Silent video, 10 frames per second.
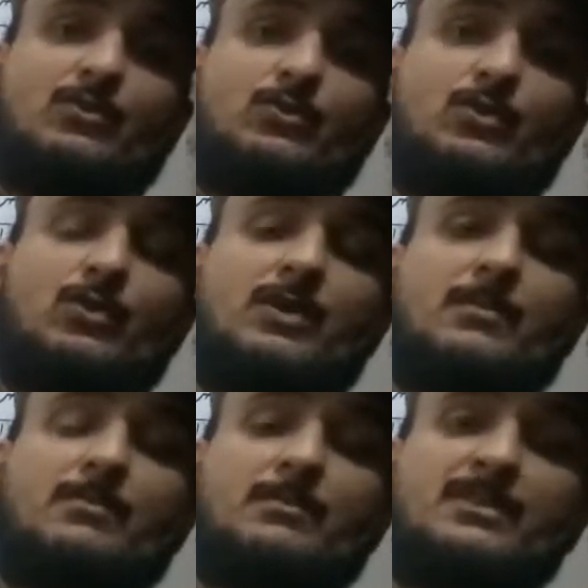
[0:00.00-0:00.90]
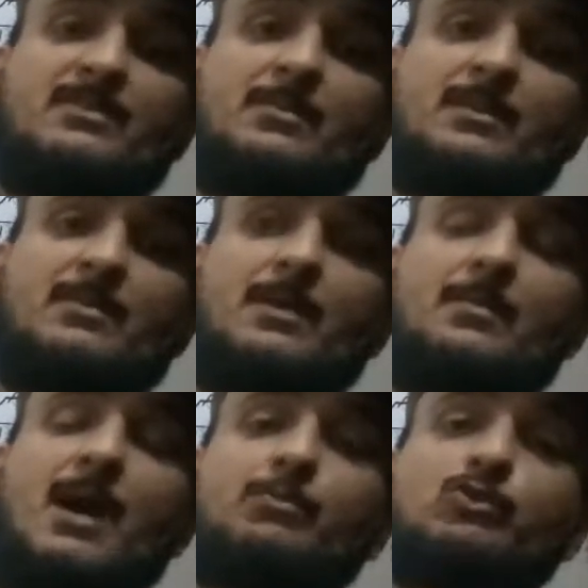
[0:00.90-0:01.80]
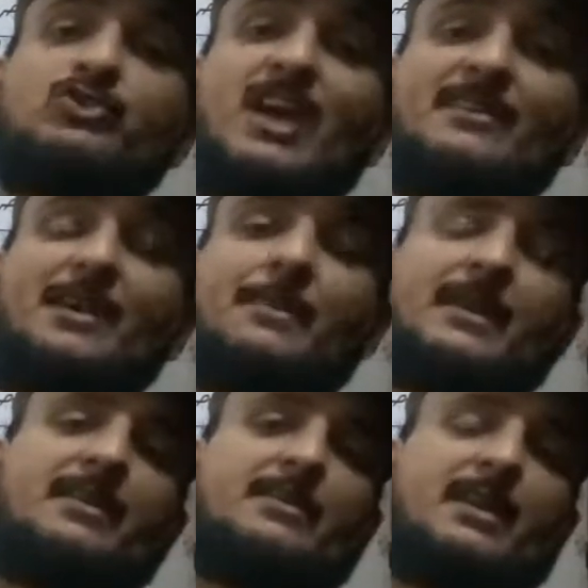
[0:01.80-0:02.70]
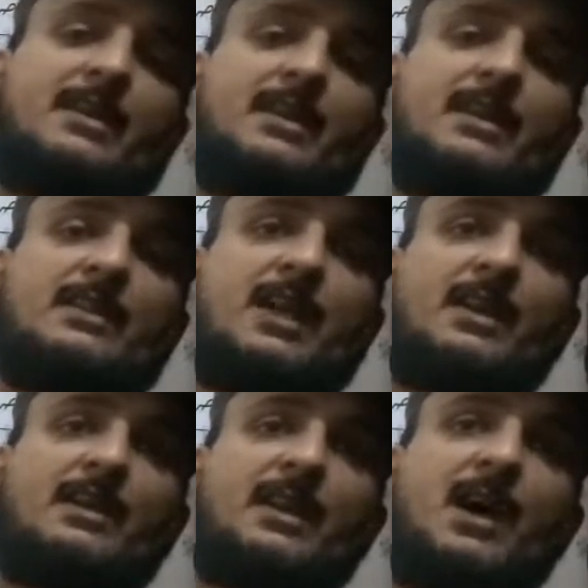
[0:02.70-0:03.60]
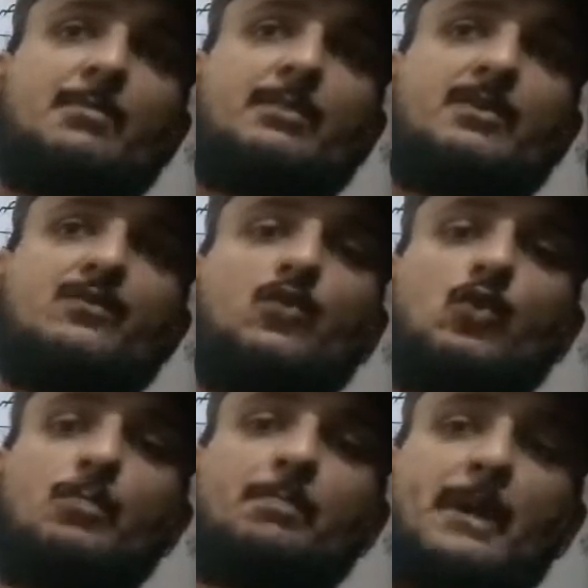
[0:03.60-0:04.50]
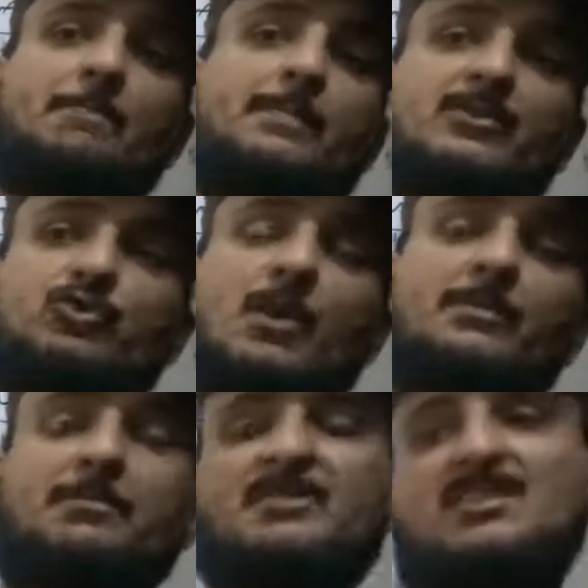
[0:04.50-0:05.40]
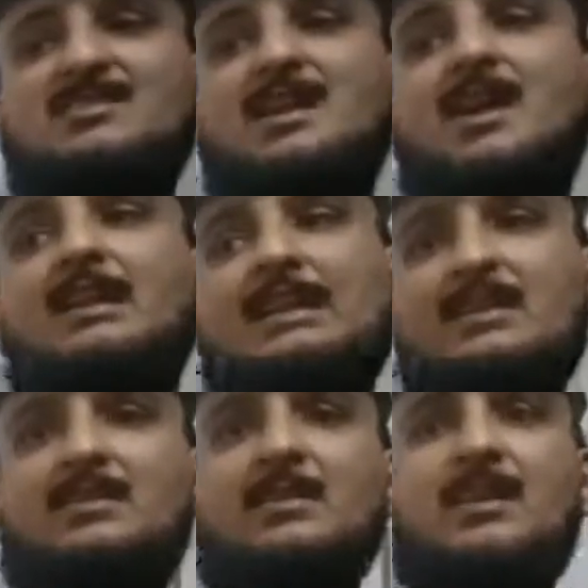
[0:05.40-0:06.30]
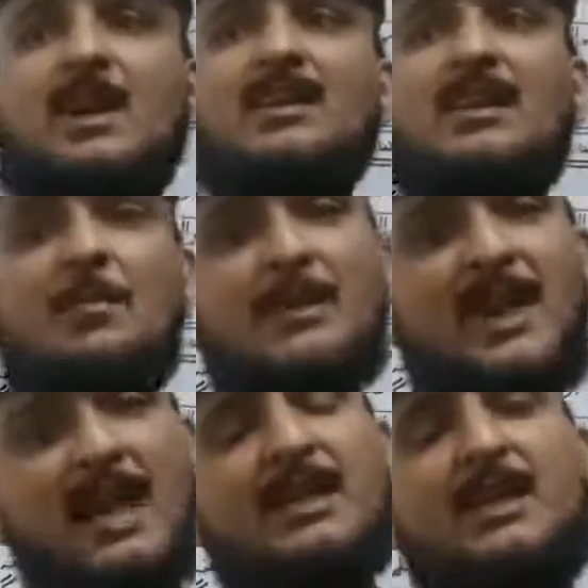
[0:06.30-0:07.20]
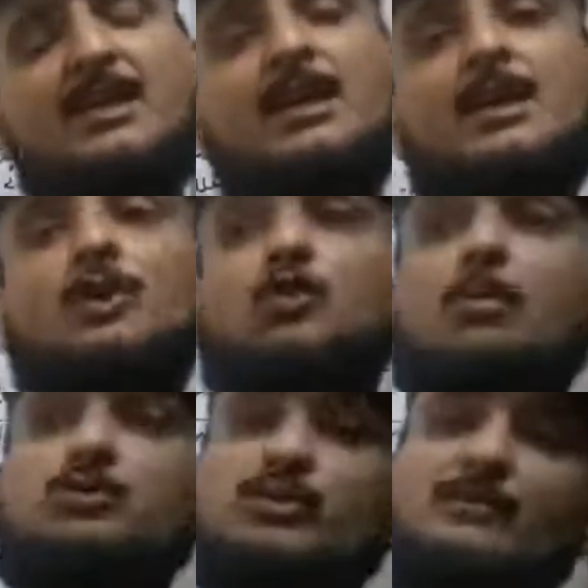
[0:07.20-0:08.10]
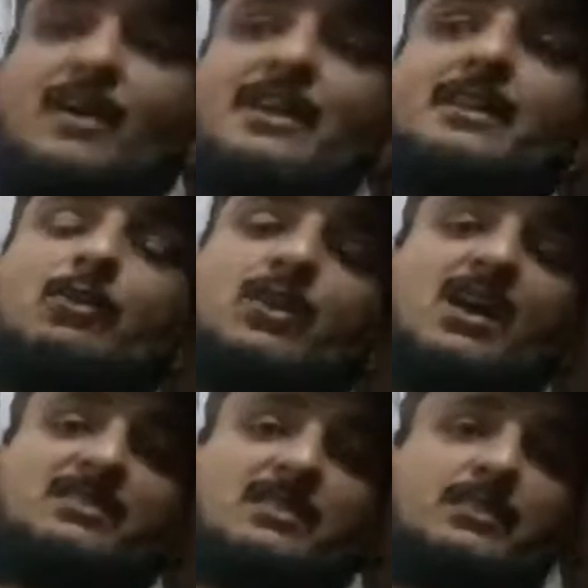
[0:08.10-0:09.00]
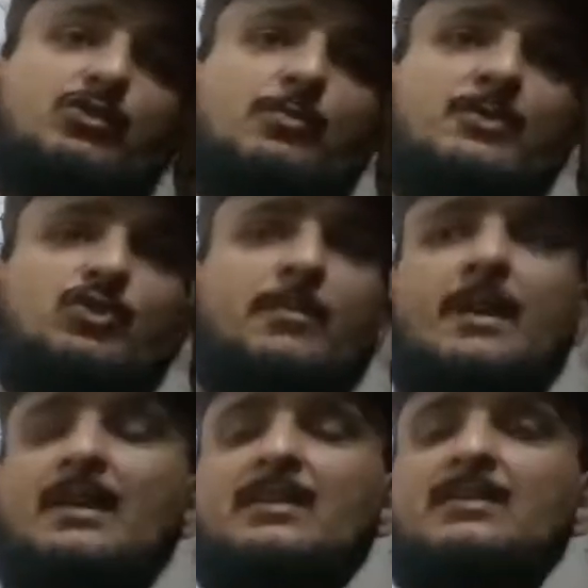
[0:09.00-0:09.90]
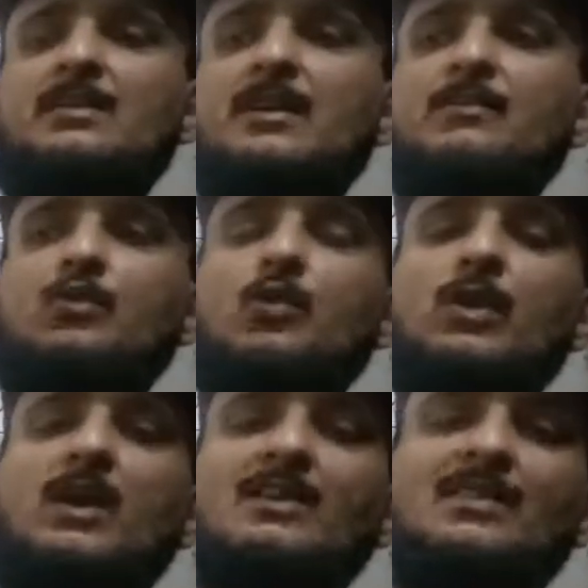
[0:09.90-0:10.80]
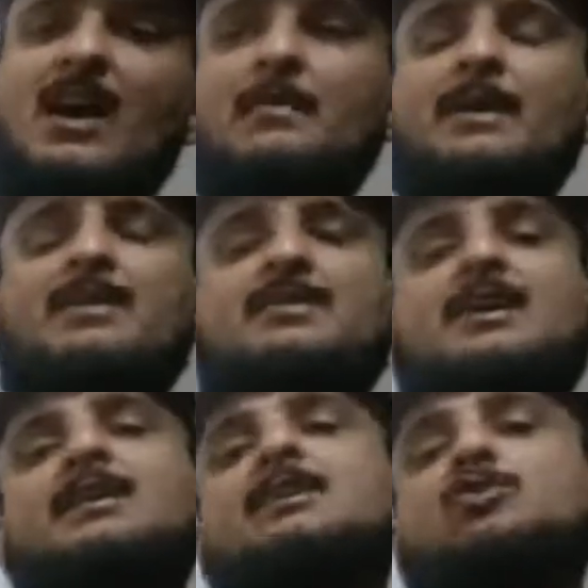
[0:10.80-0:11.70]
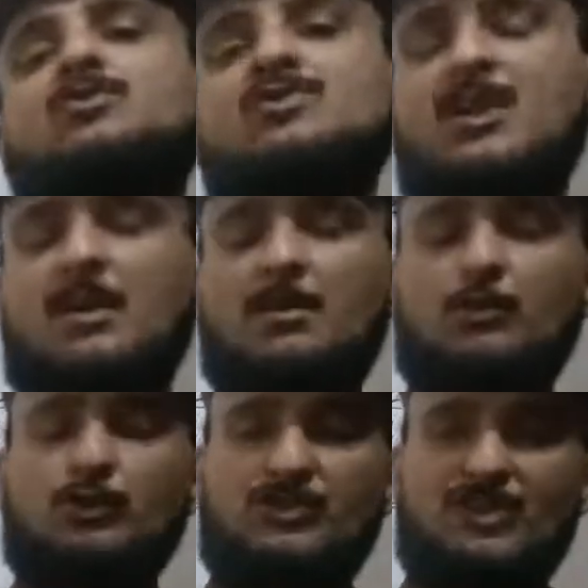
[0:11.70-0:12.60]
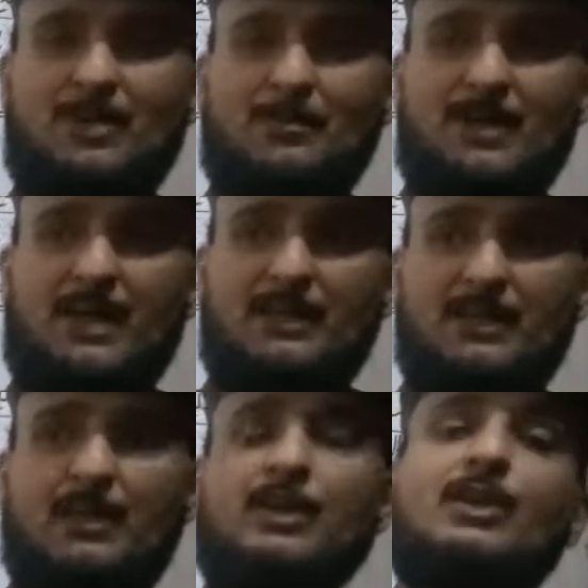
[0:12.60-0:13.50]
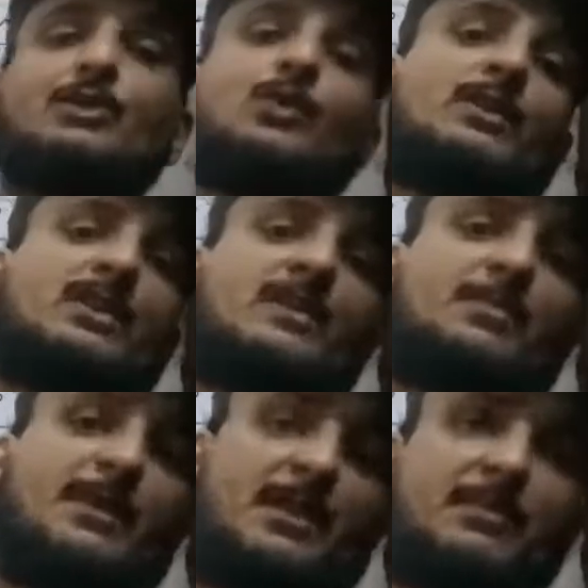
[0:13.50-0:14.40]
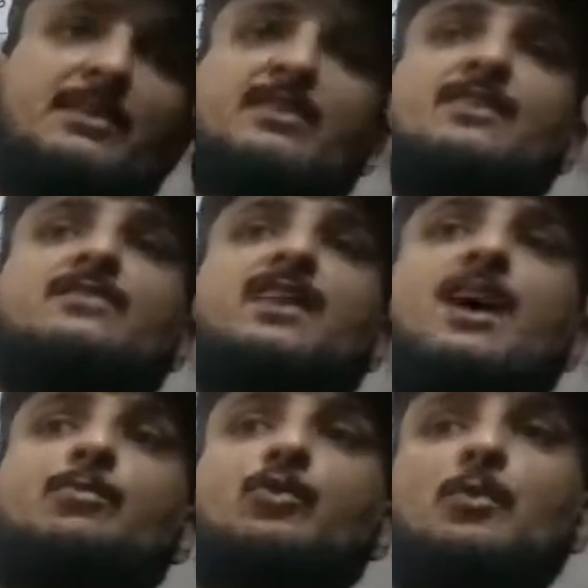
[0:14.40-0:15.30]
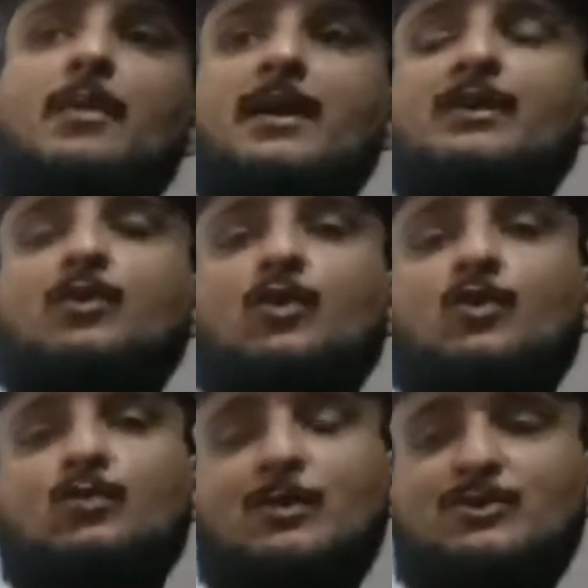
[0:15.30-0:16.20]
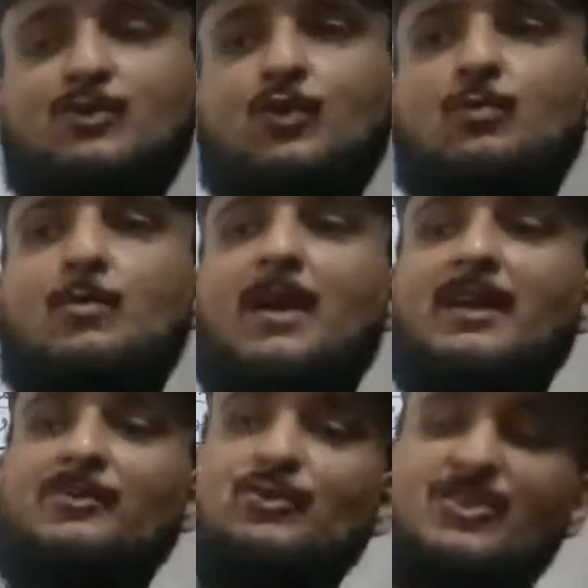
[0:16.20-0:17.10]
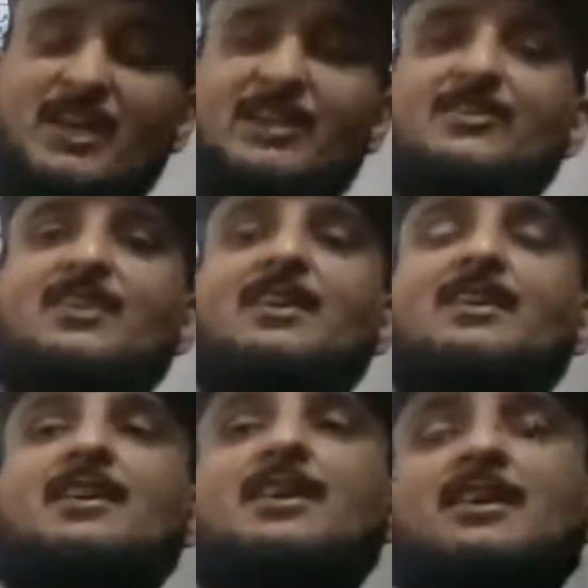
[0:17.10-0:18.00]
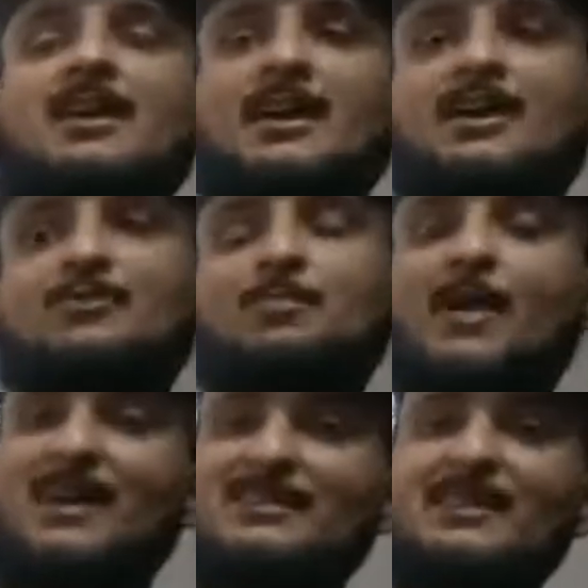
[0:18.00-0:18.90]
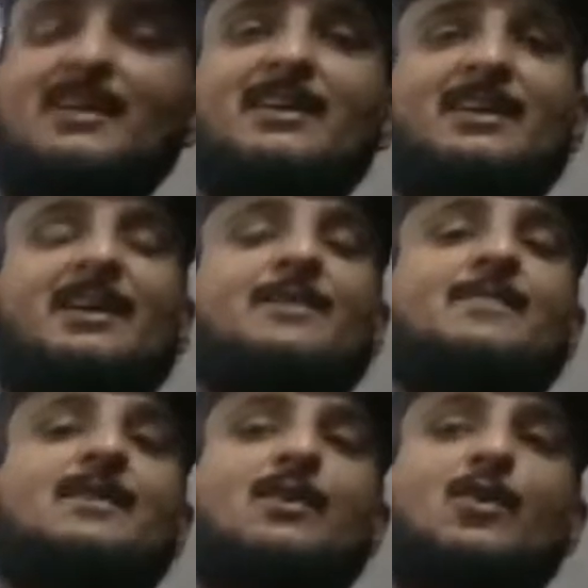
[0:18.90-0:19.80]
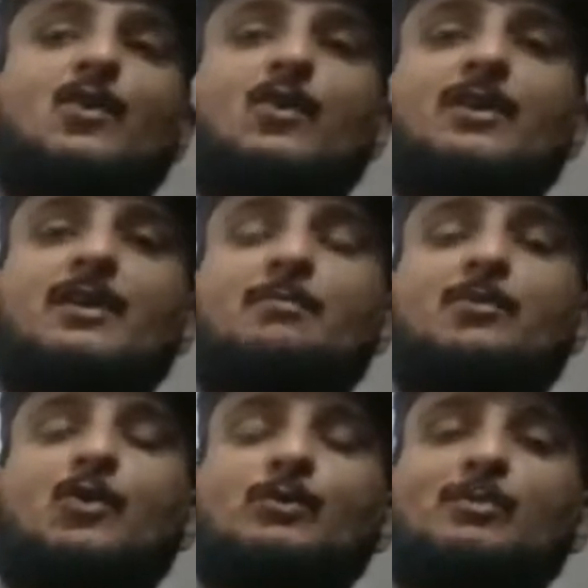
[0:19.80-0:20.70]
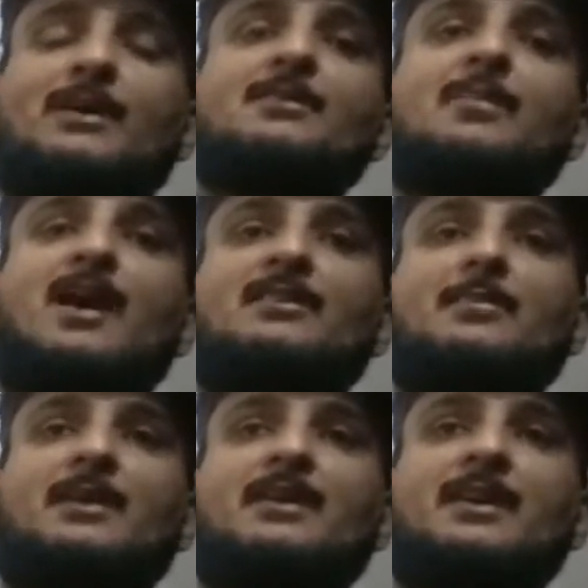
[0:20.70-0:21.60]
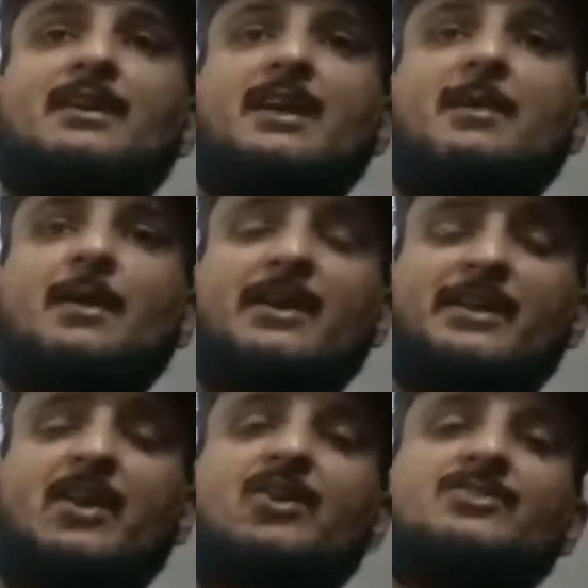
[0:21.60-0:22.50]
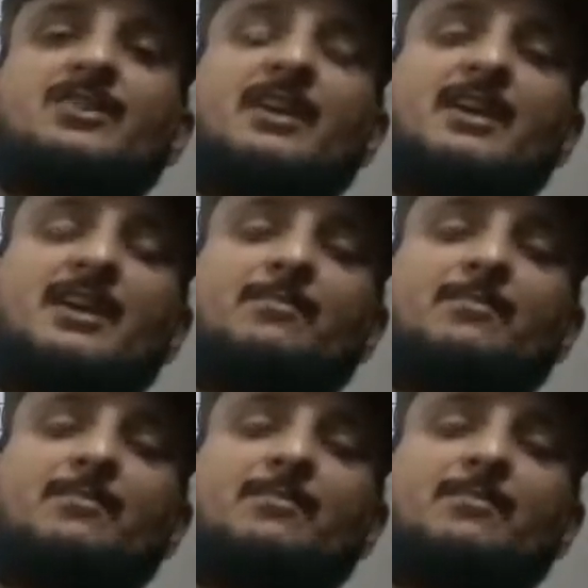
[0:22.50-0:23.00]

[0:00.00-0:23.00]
तो इसका मतलब अब आपको ज़्यादा मेहनत करनी है ताकि आप वो पेपर जो आपने पिछले साल नहीं दिए अगर कमी रह गई तो आप उससे फ़ायदा उठा सकते हैं जो बच्चों ने मेहनत की है वो लगातार मेहनत करेंगे तो इन बहुत अच्छे नंबर आएंगे तो एक दफ़ा फिर मेरी तरफ से आपको मुबारक और उन बच्चों को मुबारक जो सेकेंड ईयर जो पास कर गए हैं और बहुत बड़ी बात है बेटा कि हमारे कॉलेज के